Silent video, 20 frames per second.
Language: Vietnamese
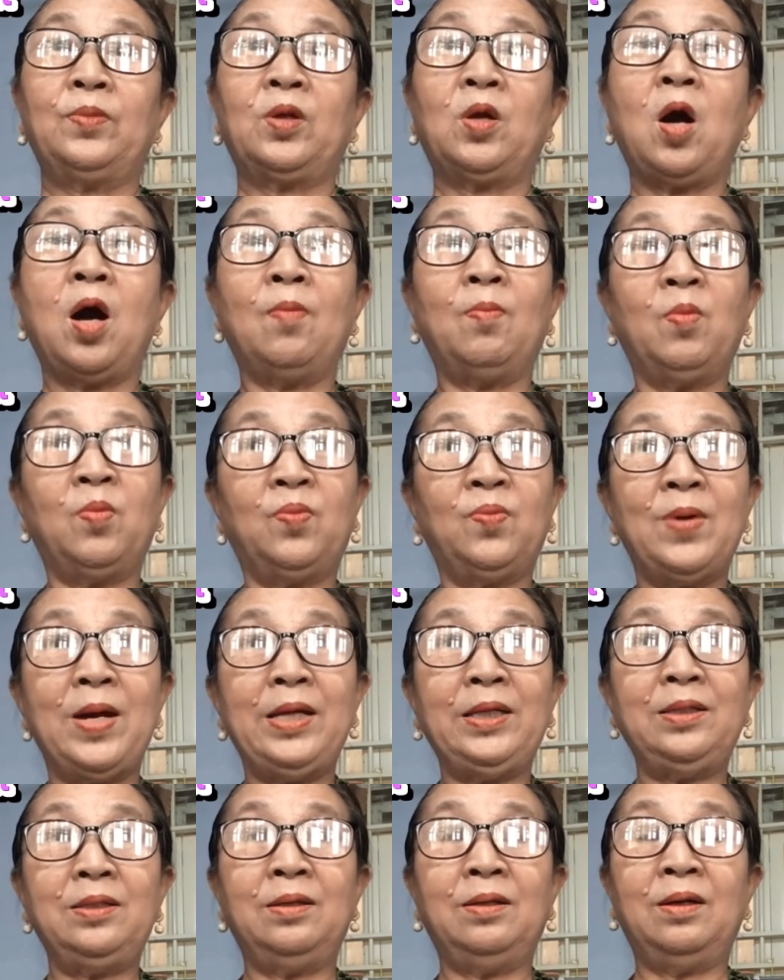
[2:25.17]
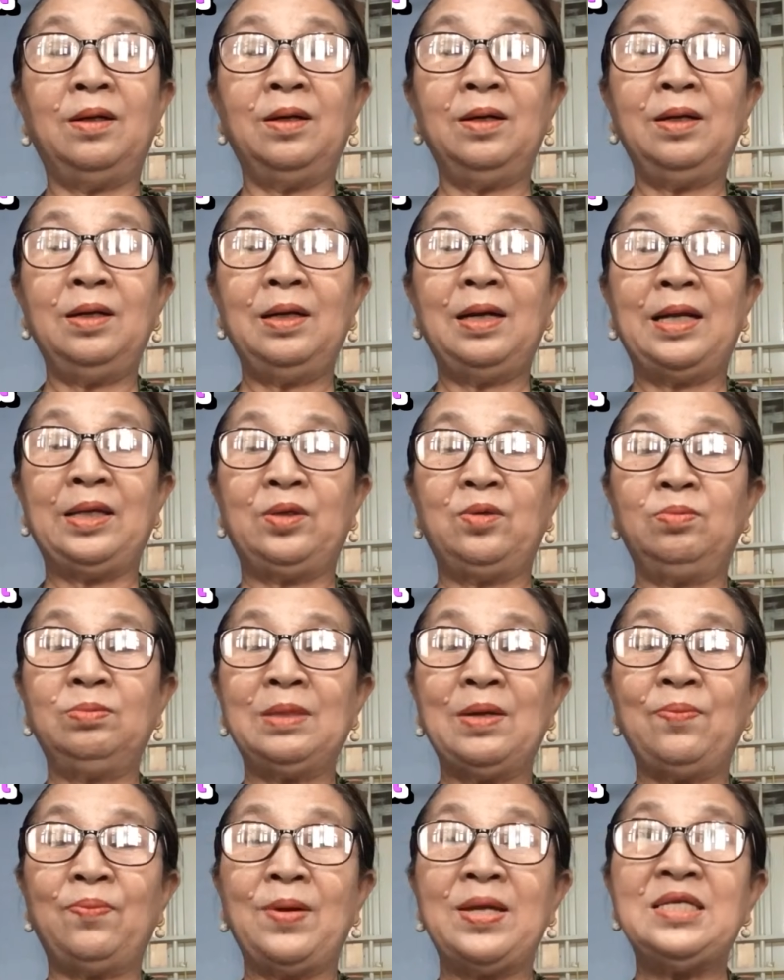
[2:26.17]
còn một vế nữa là chúng
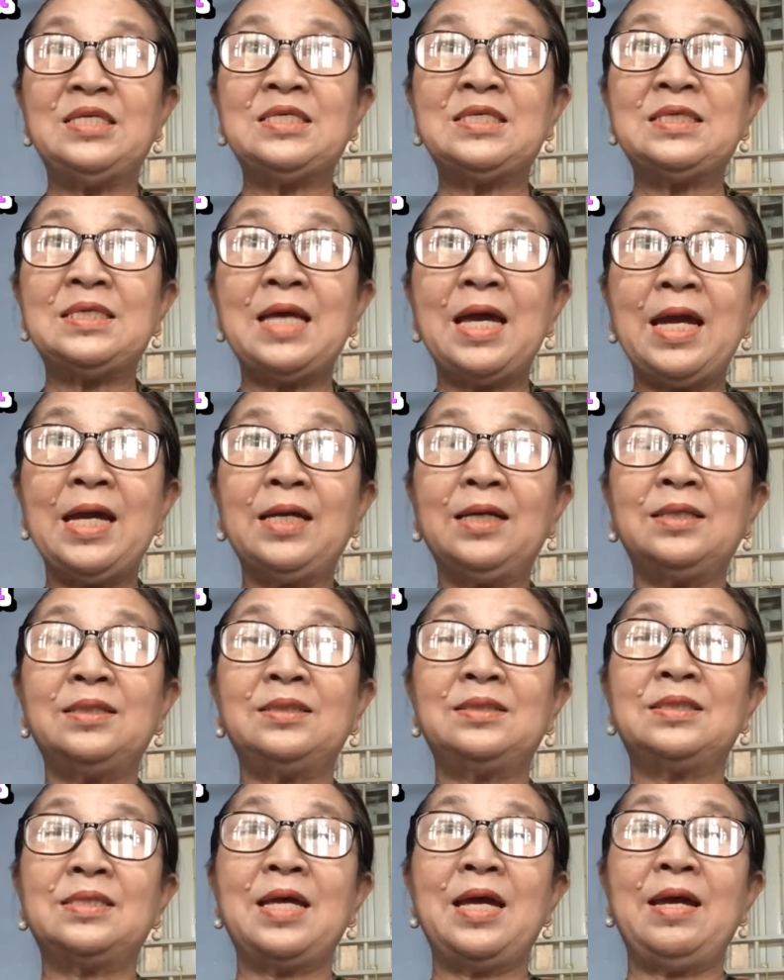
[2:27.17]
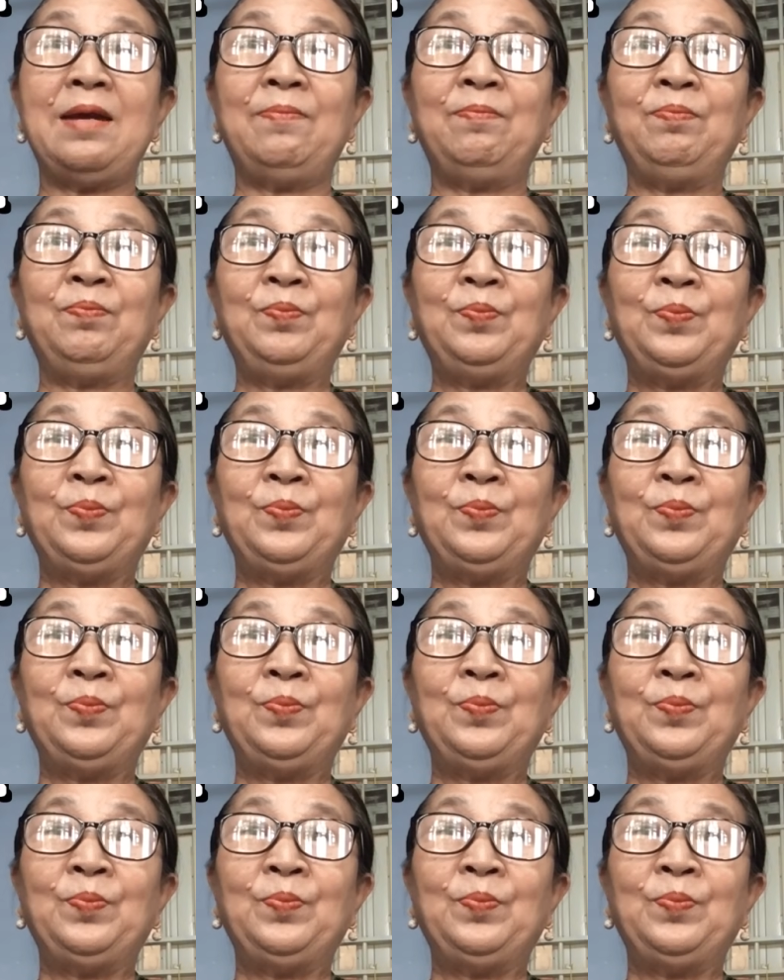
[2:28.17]
ta phải xét xem